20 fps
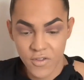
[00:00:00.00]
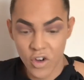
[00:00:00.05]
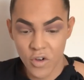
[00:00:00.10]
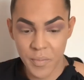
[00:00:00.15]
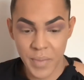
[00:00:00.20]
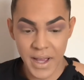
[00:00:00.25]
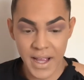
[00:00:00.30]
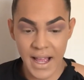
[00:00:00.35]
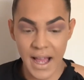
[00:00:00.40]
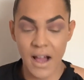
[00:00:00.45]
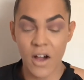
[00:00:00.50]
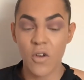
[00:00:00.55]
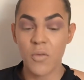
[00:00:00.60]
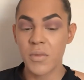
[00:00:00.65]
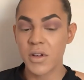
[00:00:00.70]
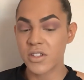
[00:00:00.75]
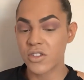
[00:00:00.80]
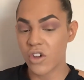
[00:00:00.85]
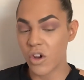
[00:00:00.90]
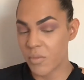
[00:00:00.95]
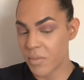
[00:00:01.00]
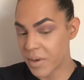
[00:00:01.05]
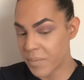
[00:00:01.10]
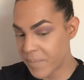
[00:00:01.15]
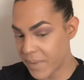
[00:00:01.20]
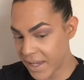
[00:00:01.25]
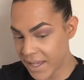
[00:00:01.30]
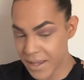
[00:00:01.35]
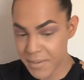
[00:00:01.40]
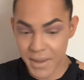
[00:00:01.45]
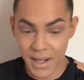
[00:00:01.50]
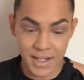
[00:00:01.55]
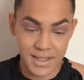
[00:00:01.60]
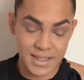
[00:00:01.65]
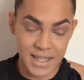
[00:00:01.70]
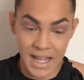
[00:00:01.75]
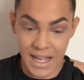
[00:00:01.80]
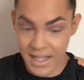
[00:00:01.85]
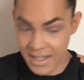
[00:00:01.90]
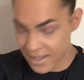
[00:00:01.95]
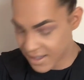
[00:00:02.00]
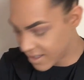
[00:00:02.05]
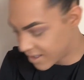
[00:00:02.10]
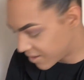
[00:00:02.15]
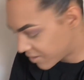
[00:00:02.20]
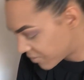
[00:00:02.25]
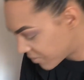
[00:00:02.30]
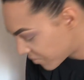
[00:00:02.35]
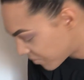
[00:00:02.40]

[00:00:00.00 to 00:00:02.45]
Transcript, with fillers: pegar uma sombra pigmentada,